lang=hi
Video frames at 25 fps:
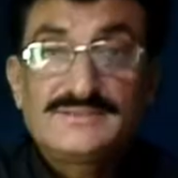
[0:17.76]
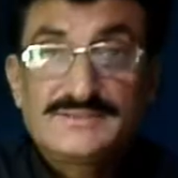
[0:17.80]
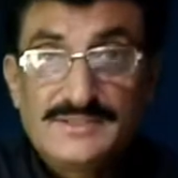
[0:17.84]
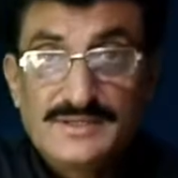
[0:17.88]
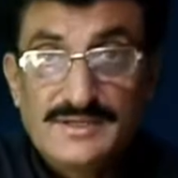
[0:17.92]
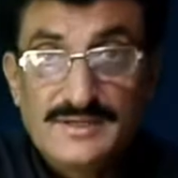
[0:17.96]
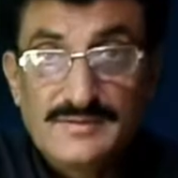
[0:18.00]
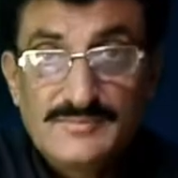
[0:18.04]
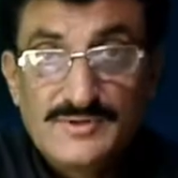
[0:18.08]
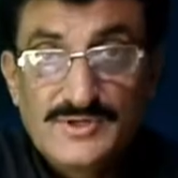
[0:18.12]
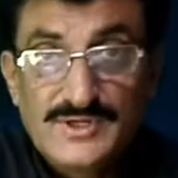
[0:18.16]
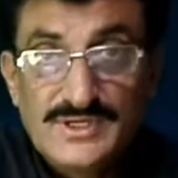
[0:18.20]

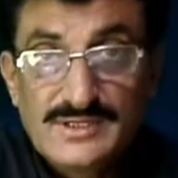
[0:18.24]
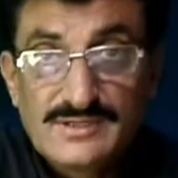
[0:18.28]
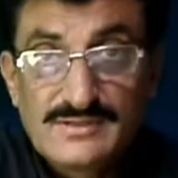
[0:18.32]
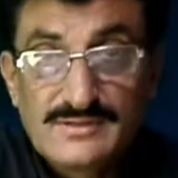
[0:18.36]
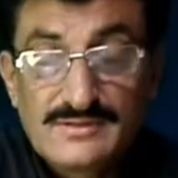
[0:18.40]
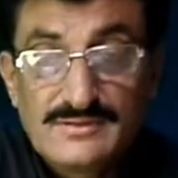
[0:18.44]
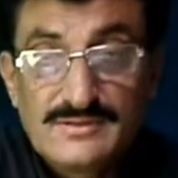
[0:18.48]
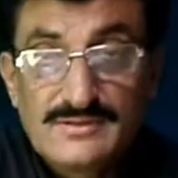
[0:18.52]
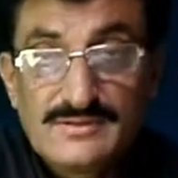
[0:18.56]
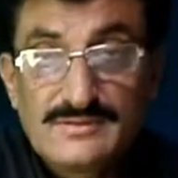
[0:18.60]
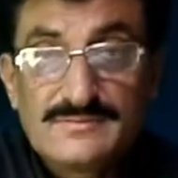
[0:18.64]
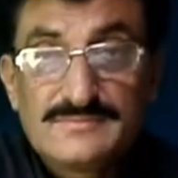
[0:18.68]

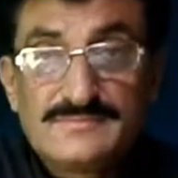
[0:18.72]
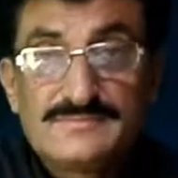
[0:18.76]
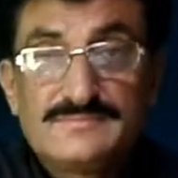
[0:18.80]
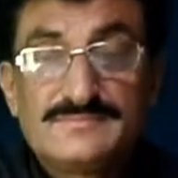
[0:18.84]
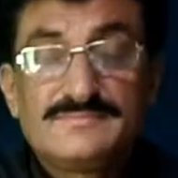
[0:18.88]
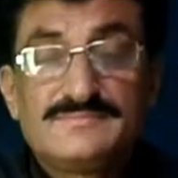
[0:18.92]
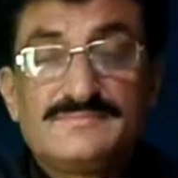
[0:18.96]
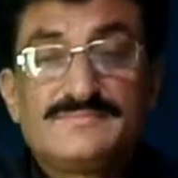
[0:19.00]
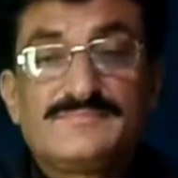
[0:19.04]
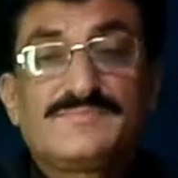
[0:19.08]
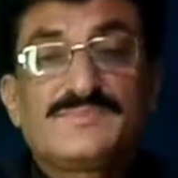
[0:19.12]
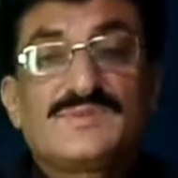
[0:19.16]
असलकम
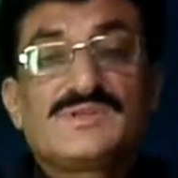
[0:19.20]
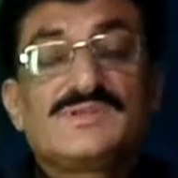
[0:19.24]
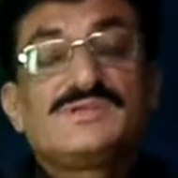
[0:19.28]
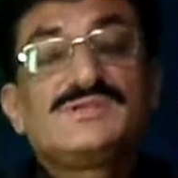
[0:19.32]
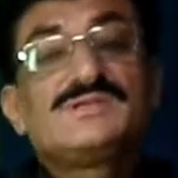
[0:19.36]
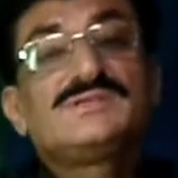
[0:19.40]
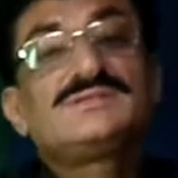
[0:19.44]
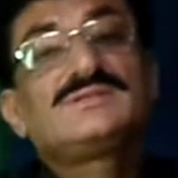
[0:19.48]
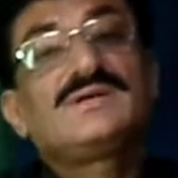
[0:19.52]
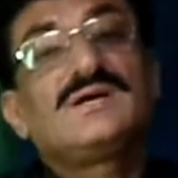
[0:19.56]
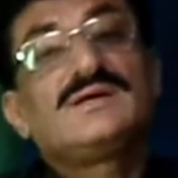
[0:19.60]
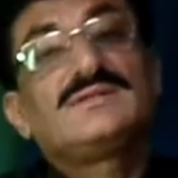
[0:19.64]

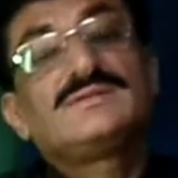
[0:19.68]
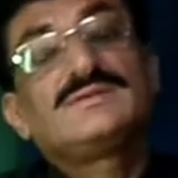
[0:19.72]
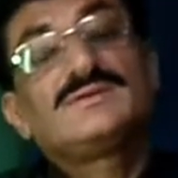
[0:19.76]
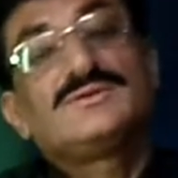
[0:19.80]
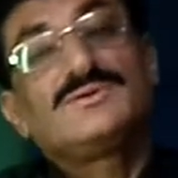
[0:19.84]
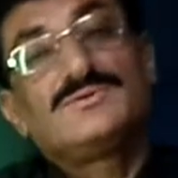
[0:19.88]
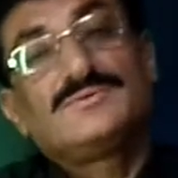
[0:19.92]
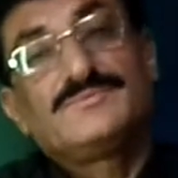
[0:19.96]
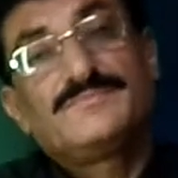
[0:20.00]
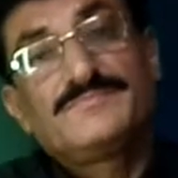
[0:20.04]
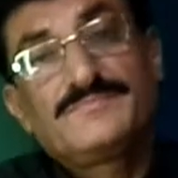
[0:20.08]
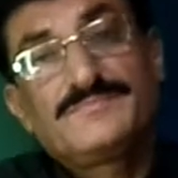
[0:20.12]
जी
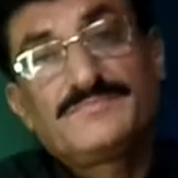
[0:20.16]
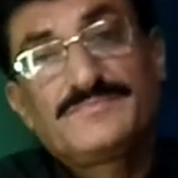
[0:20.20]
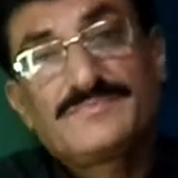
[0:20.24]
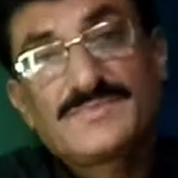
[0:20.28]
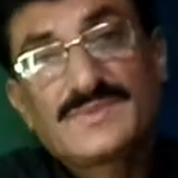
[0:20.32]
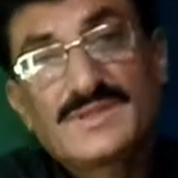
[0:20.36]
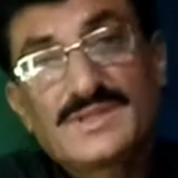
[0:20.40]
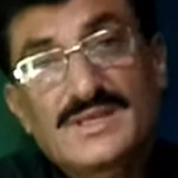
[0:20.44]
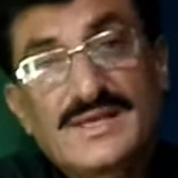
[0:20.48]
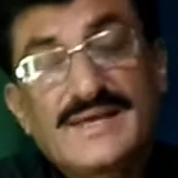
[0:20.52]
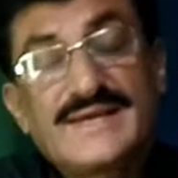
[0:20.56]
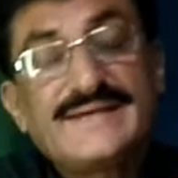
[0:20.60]
साथियों
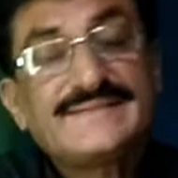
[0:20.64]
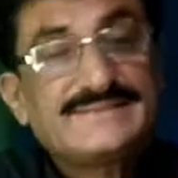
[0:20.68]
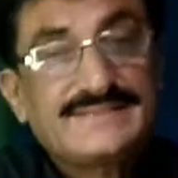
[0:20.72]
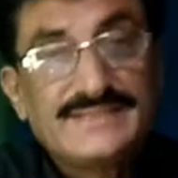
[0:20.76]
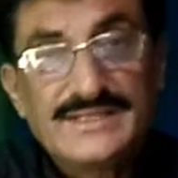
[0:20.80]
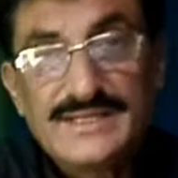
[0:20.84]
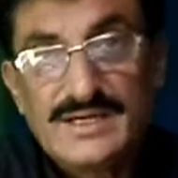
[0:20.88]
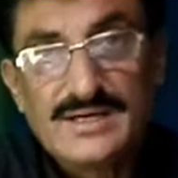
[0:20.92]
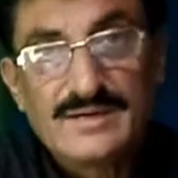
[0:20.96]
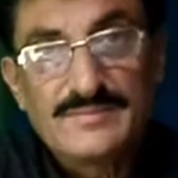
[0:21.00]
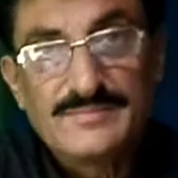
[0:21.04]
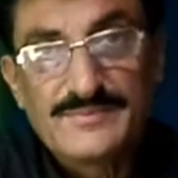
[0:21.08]
कैसे
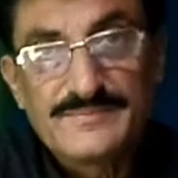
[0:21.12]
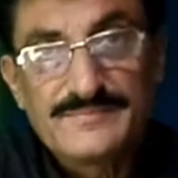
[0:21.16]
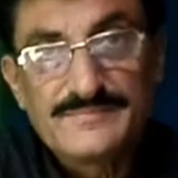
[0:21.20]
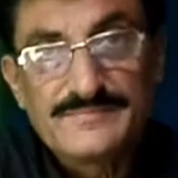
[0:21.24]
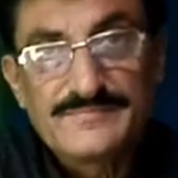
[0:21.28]
हैं आप